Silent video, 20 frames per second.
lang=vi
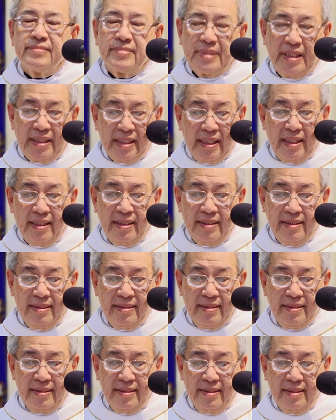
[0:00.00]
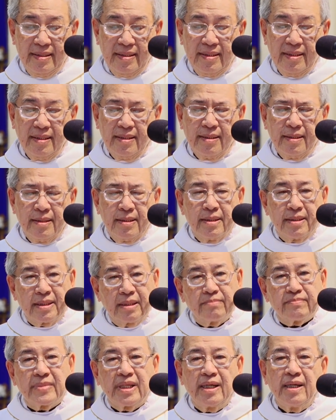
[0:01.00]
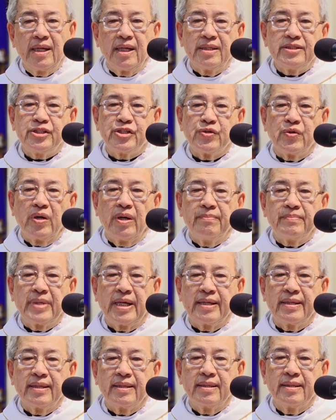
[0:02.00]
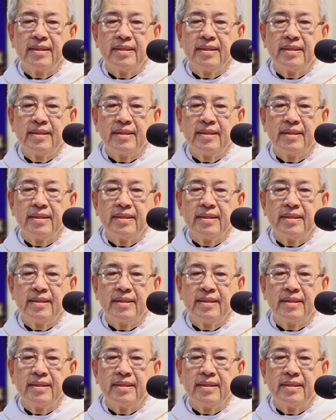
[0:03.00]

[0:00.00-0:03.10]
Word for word: cho nên trong thánh lễ chiều hôm nay